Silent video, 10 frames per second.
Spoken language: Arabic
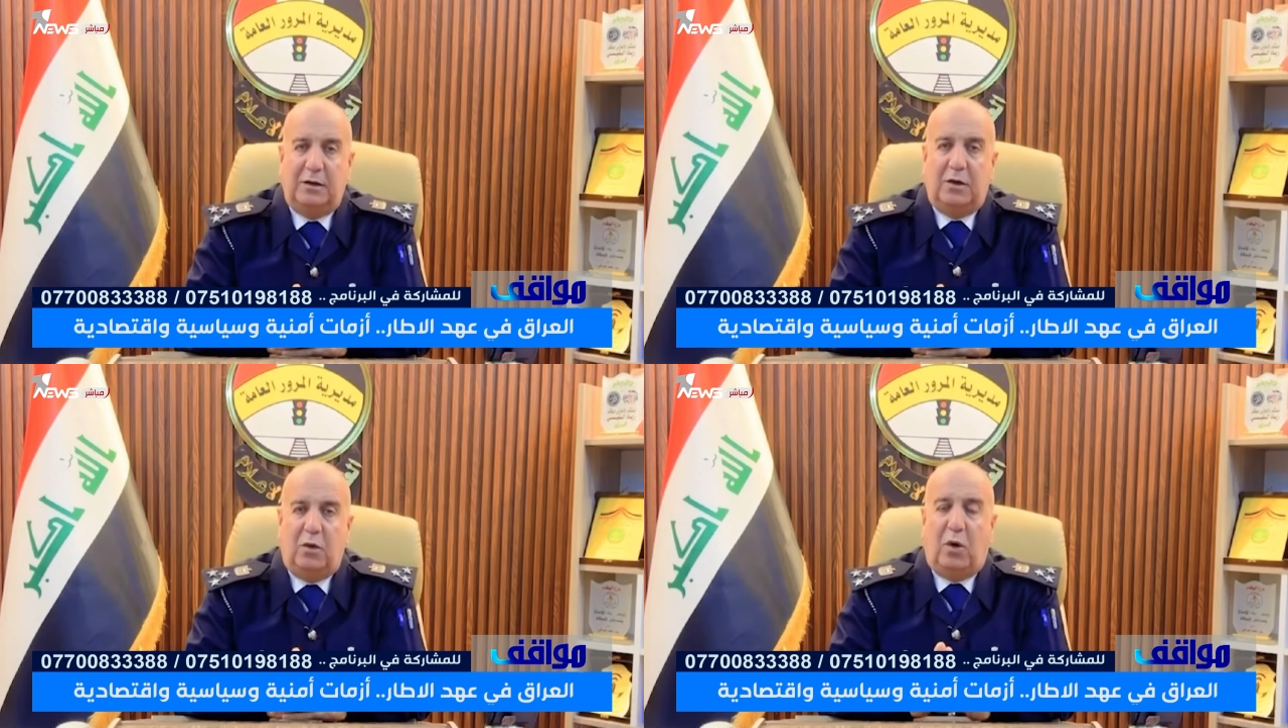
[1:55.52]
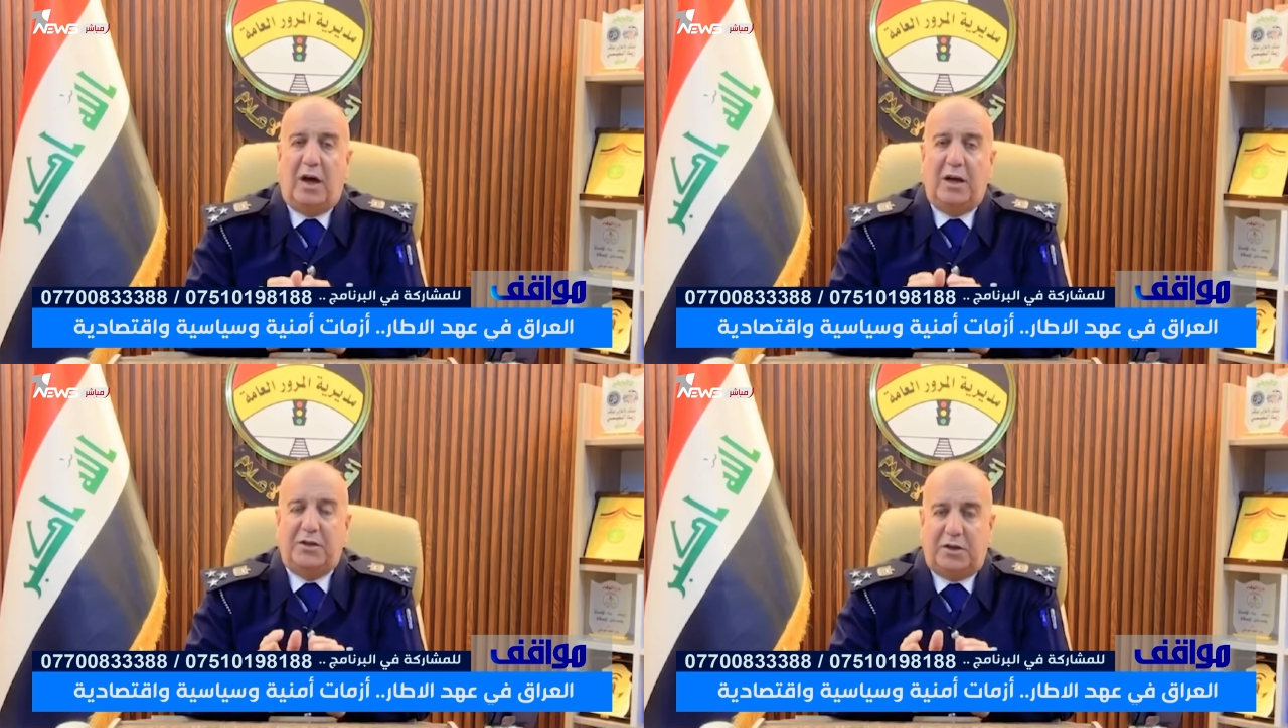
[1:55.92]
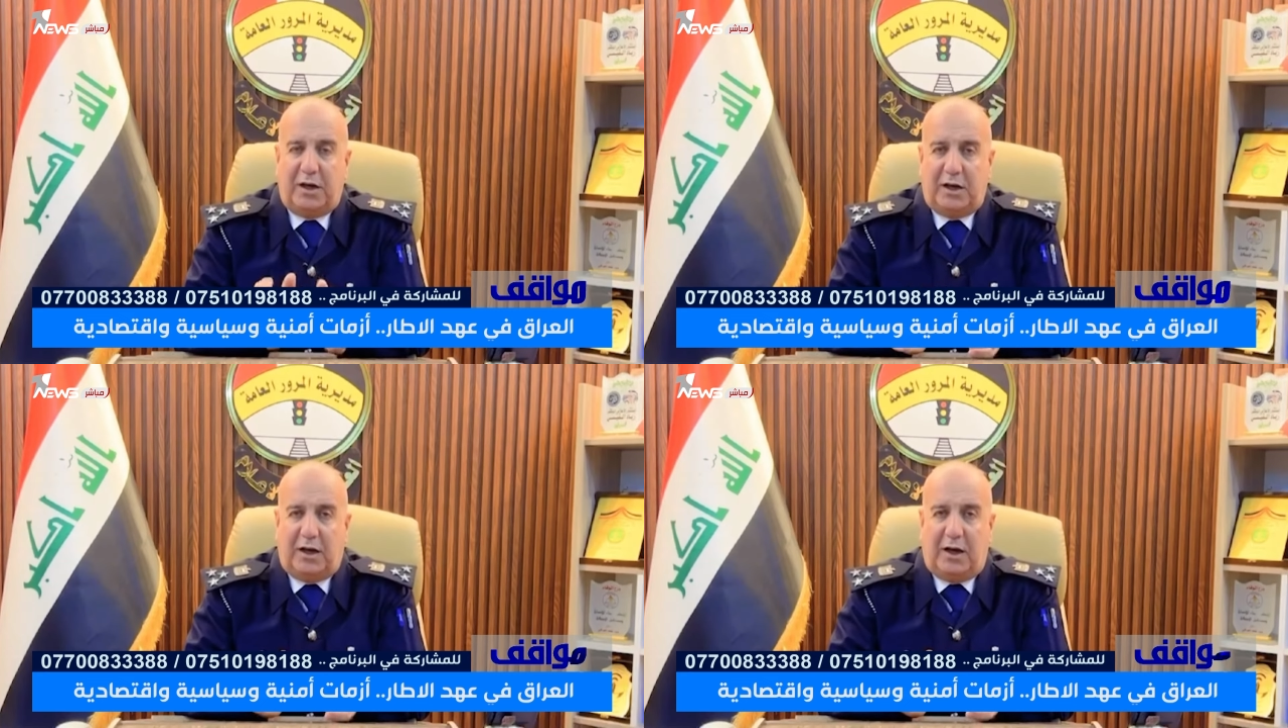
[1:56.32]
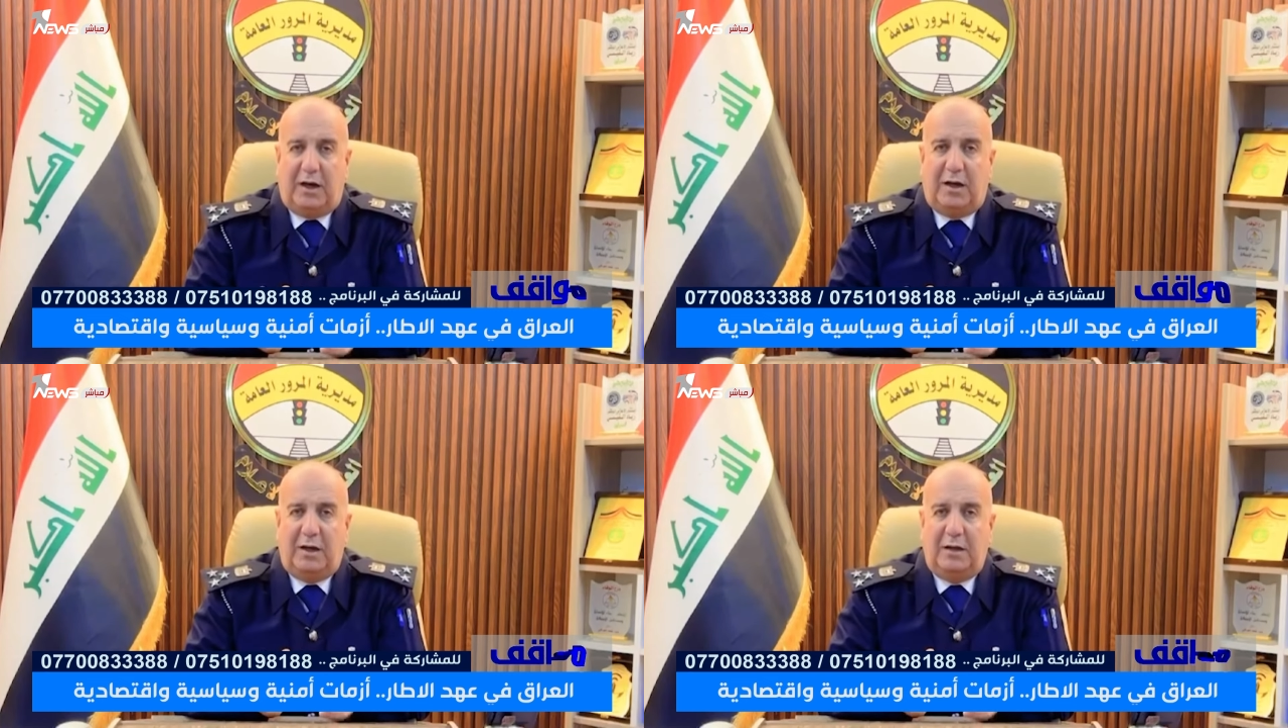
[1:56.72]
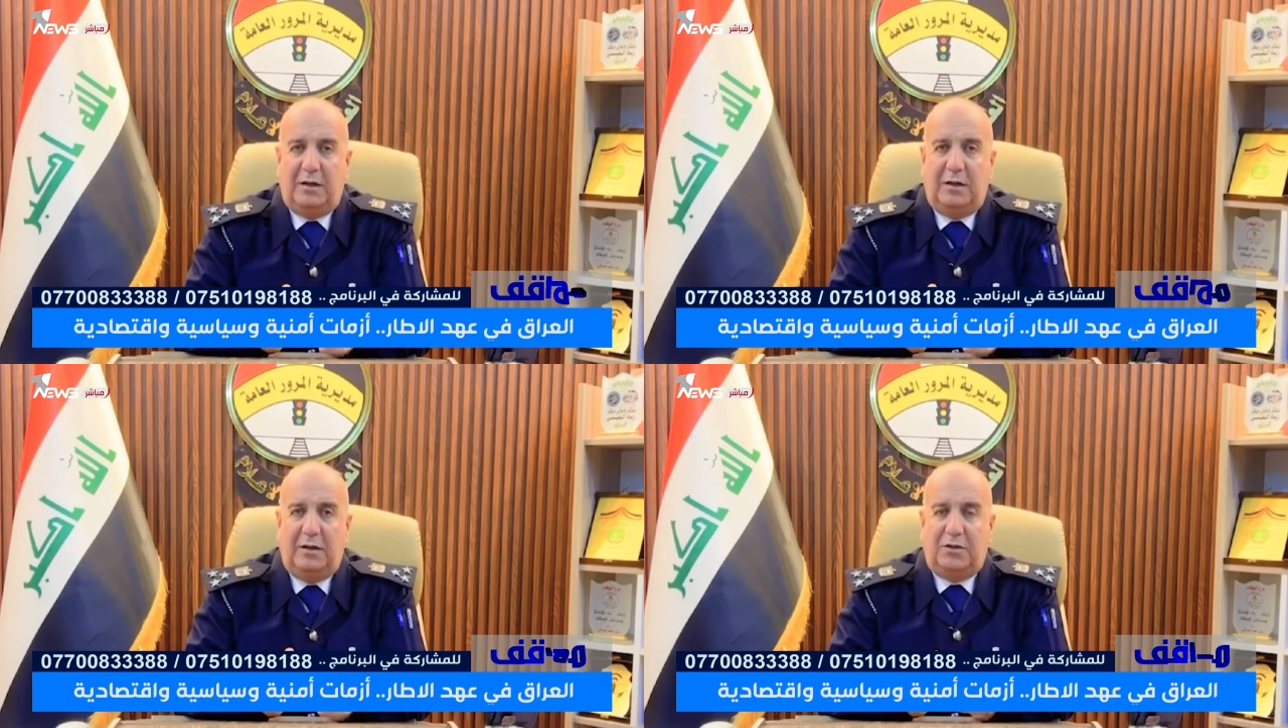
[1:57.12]
وهاي الشريحة
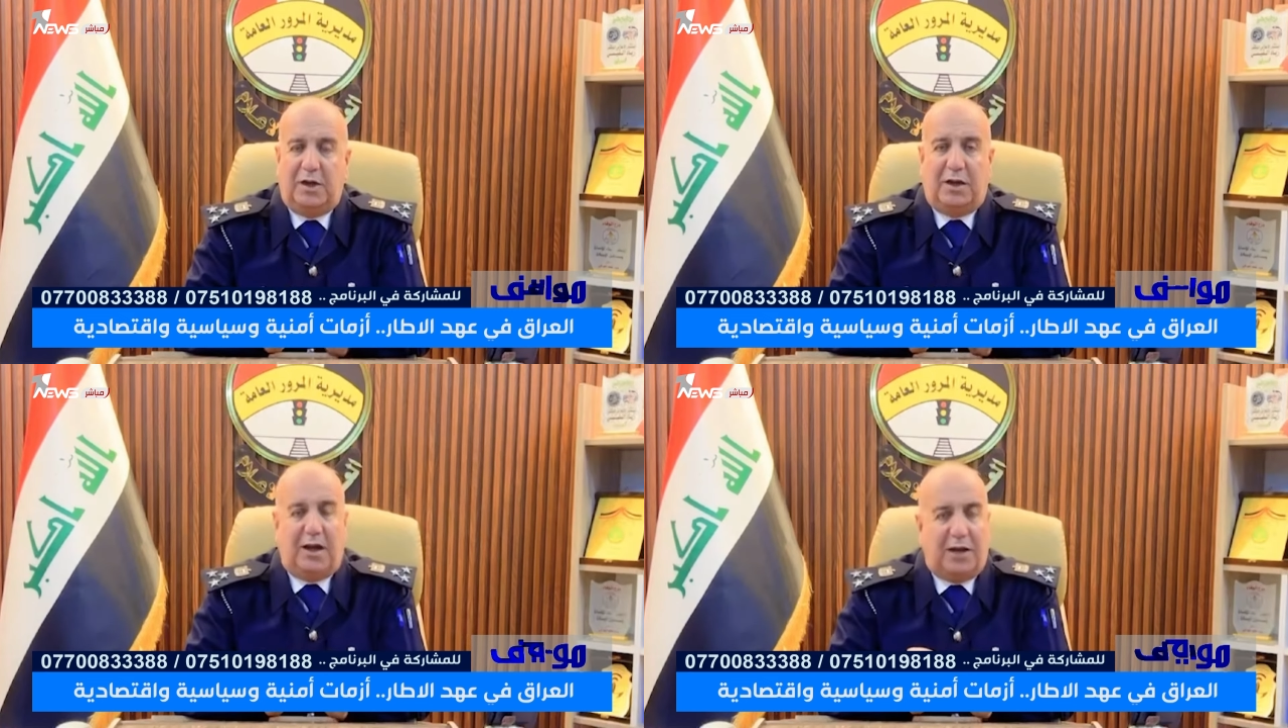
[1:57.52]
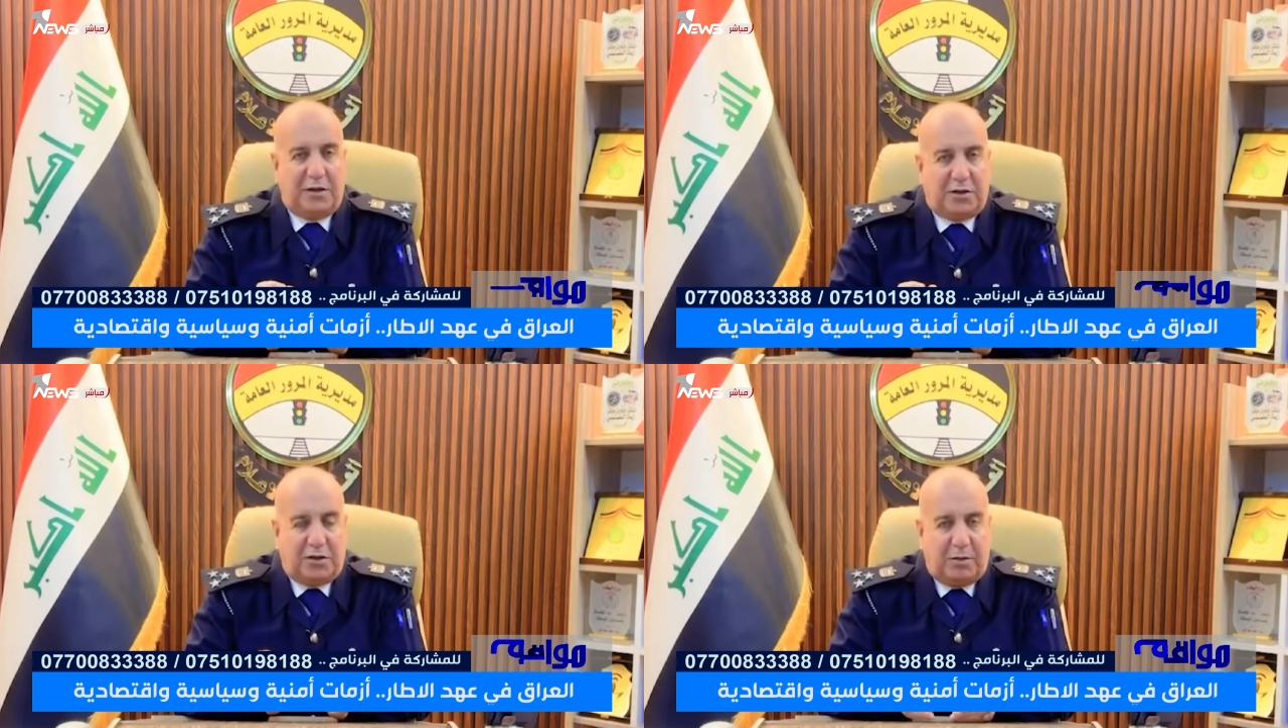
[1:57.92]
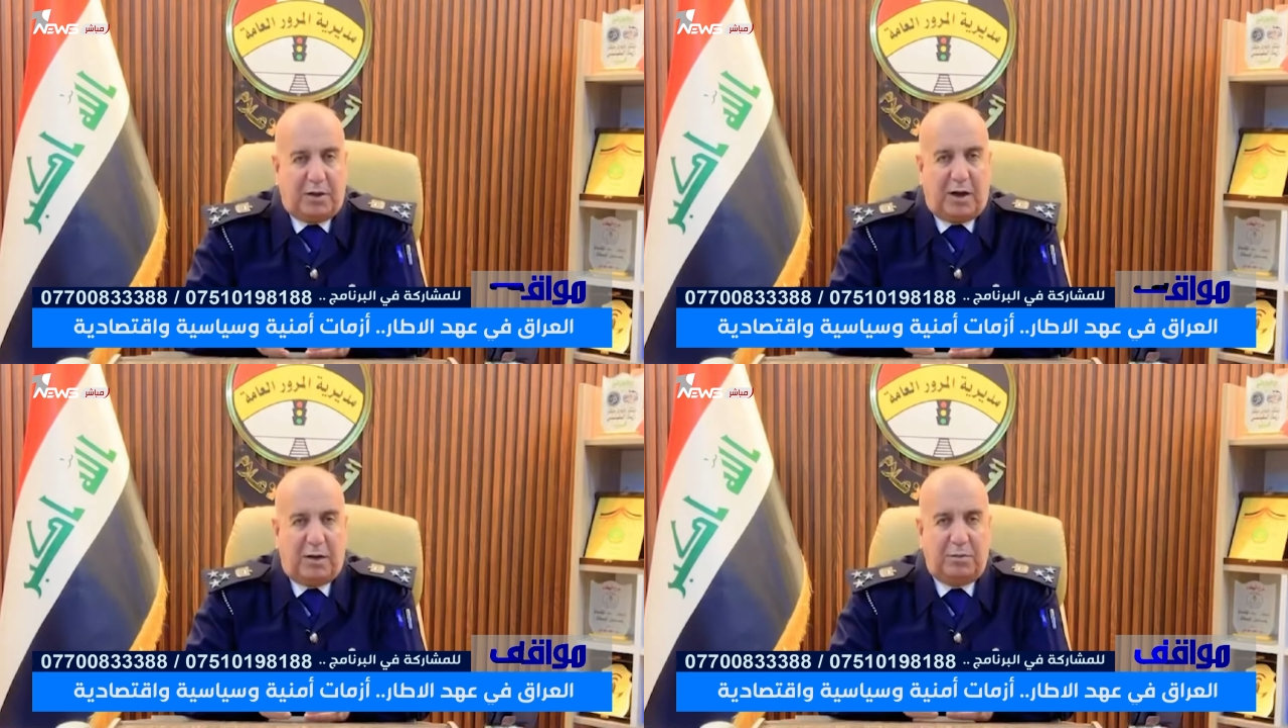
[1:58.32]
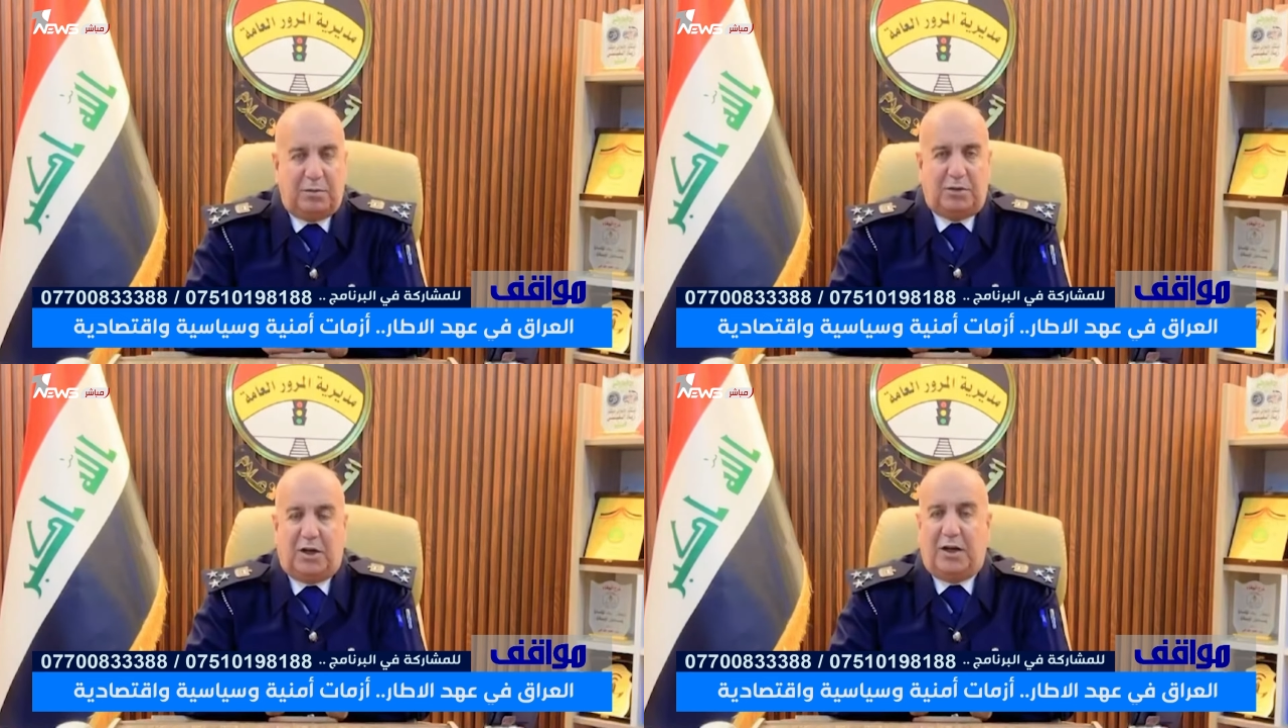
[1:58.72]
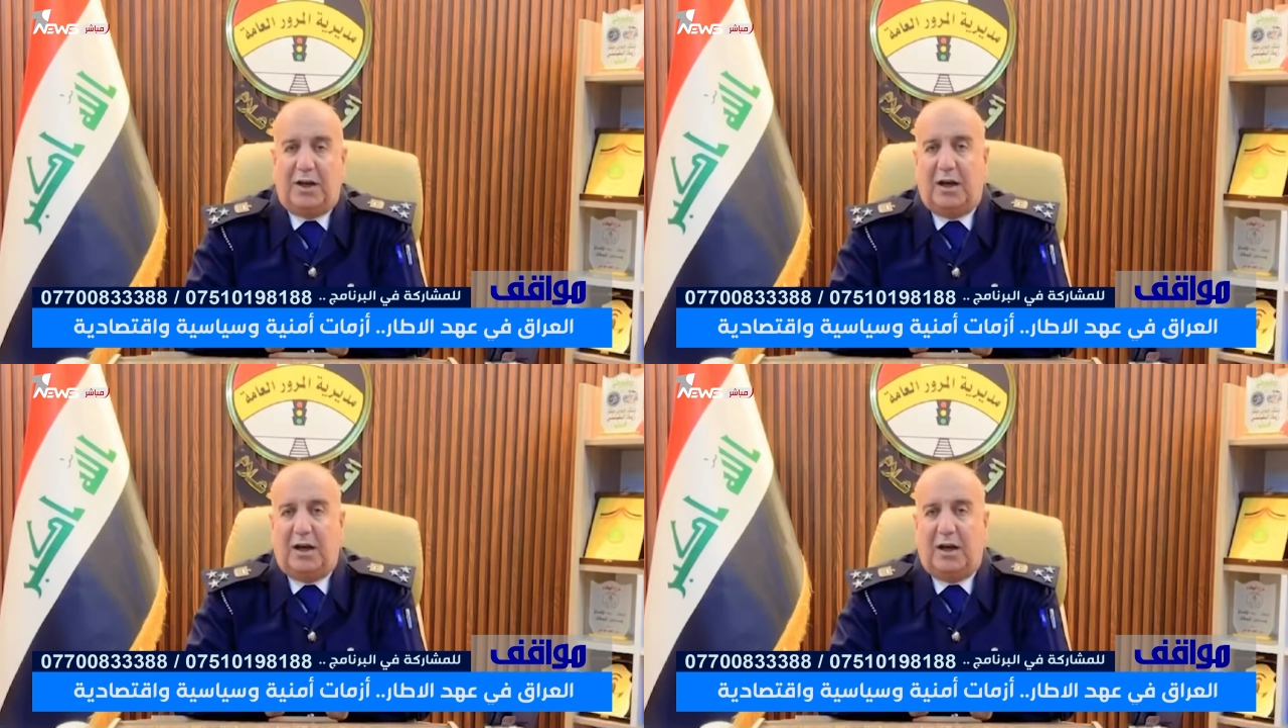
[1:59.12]
شريحة الشباب الشريحة